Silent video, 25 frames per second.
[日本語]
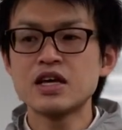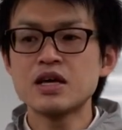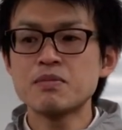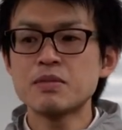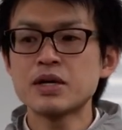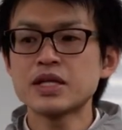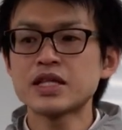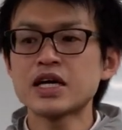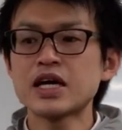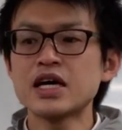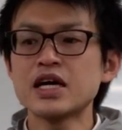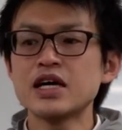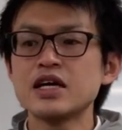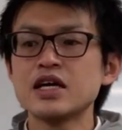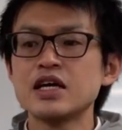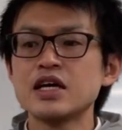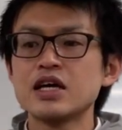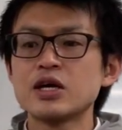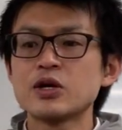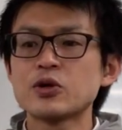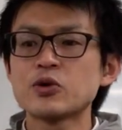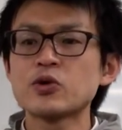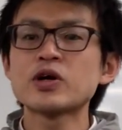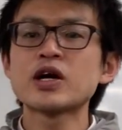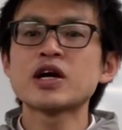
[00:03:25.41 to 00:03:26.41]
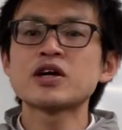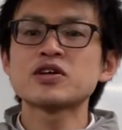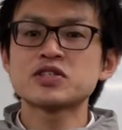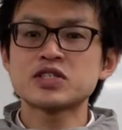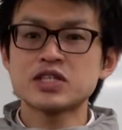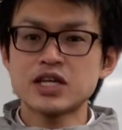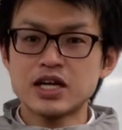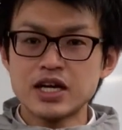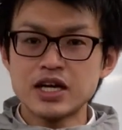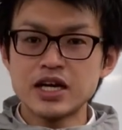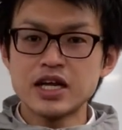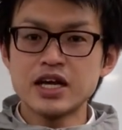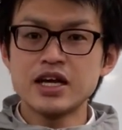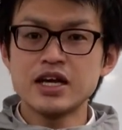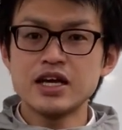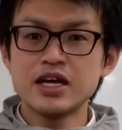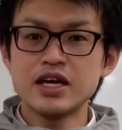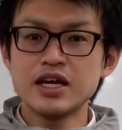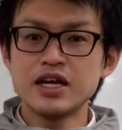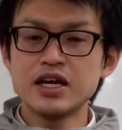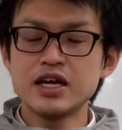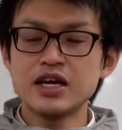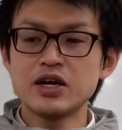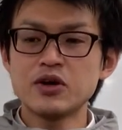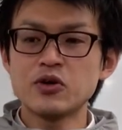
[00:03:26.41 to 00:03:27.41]
また、合格したらね、
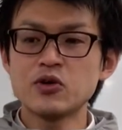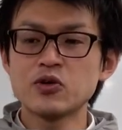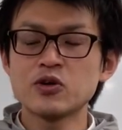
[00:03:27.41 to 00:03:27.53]
えー、